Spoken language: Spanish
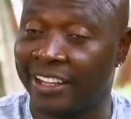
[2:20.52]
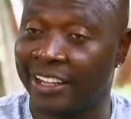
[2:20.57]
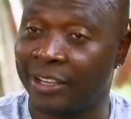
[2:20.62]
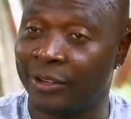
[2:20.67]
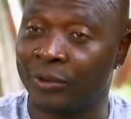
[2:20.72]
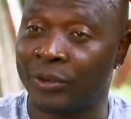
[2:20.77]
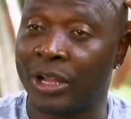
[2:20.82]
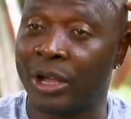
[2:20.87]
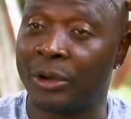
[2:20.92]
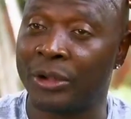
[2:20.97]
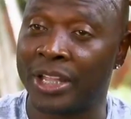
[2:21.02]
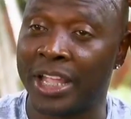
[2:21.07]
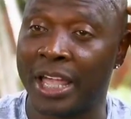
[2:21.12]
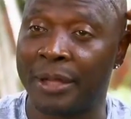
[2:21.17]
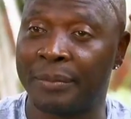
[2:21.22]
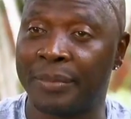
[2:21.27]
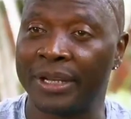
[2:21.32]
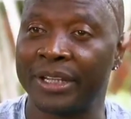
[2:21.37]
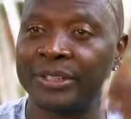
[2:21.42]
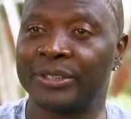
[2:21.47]
en una olla
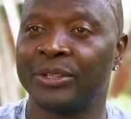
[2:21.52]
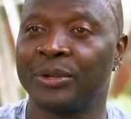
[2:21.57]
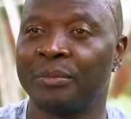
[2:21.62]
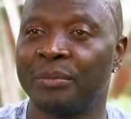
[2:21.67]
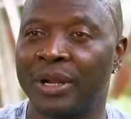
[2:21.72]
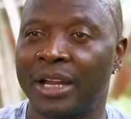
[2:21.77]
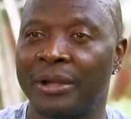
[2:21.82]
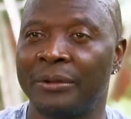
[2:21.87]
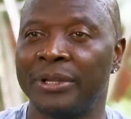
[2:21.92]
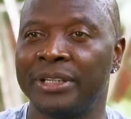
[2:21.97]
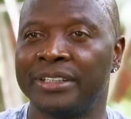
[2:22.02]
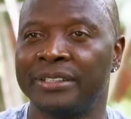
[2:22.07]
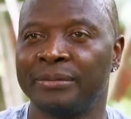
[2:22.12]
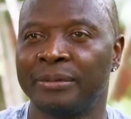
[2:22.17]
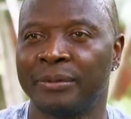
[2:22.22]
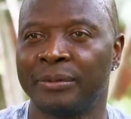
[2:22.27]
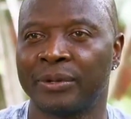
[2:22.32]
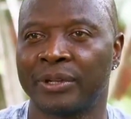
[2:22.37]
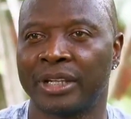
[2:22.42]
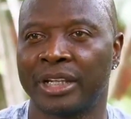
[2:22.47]
de presión
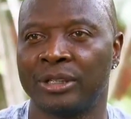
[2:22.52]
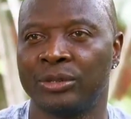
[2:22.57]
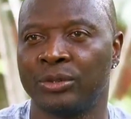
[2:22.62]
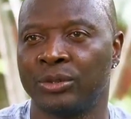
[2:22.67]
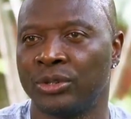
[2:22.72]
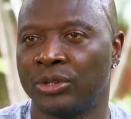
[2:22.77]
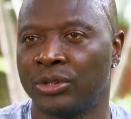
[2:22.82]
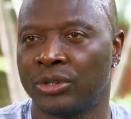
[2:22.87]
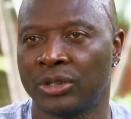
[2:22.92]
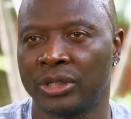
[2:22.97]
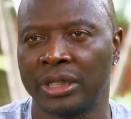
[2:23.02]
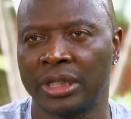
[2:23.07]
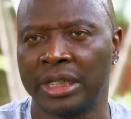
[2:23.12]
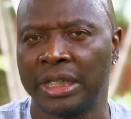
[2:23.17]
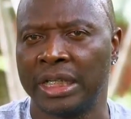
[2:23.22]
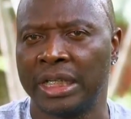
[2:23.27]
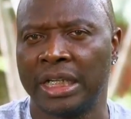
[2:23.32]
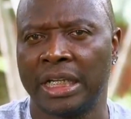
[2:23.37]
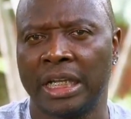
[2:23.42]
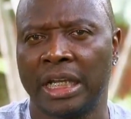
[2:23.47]
bravísima porque el Junior
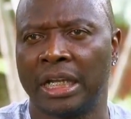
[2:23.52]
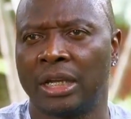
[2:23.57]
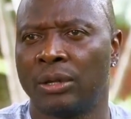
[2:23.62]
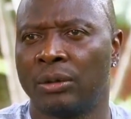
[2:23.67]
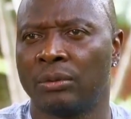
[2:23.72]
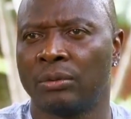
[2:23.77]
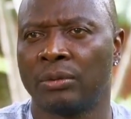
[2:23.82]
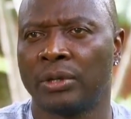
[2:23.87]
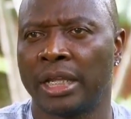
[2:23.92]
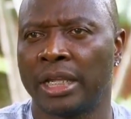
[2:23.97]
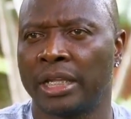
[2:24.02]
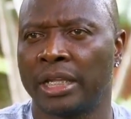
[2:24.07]
era un